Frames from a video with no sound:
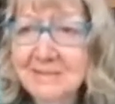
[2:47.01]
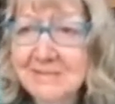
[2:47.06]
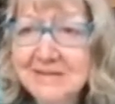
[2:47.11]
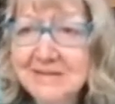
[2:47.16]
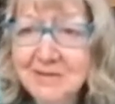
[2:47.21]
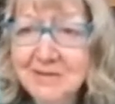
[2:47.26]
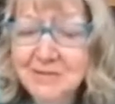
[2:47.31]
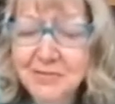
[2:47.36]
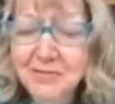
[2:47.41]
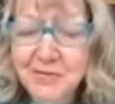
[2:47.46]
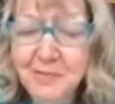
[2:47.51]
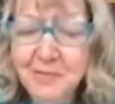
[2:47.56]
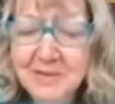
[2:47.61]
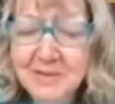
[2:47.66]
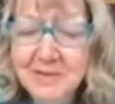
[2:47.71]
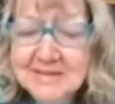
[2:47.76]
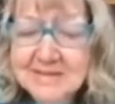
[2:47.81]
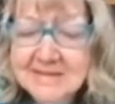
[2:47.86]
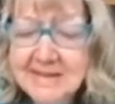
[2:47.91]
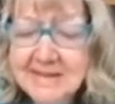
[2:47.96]
mes études de
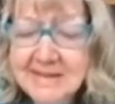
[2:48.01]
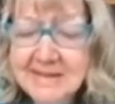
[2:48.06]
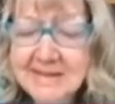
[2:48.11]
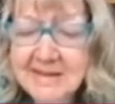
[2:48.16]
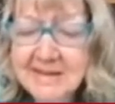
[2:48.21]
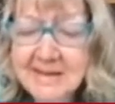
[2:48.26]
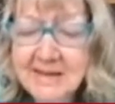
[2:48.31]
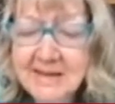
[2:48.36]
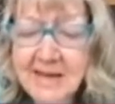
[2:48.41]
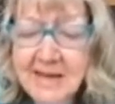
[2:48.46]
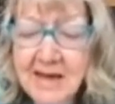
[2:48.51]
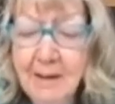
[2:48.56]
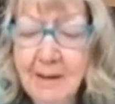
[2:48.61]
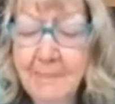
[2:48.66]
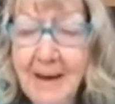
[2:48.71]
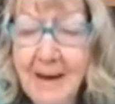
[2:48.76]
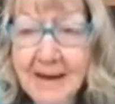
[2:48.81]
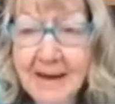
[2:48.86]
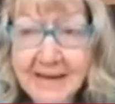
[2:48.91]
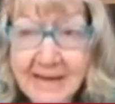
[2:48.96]
médecine à
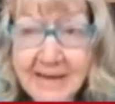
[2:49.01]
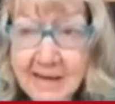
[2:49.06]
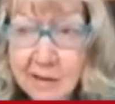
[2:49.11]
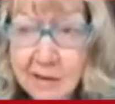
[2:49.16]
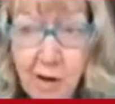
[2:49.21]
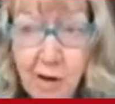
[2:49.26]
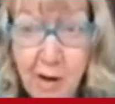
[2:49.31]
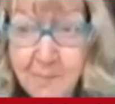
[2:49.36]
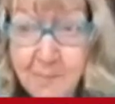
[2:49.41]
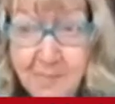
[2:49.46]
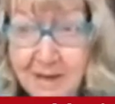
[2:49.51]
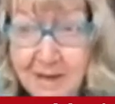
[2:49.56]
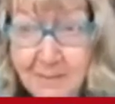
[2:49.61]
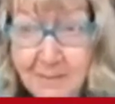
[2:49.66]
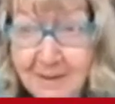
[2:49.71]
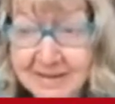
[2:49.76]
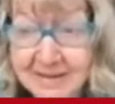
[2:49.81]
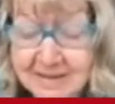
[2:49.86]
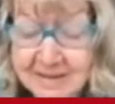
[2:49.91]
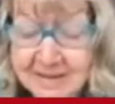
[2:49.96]
Paris, comme El
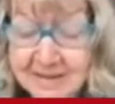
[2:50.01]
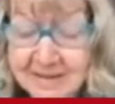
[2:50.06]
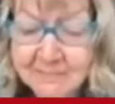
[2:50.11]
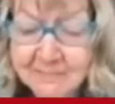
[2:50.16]
Matri,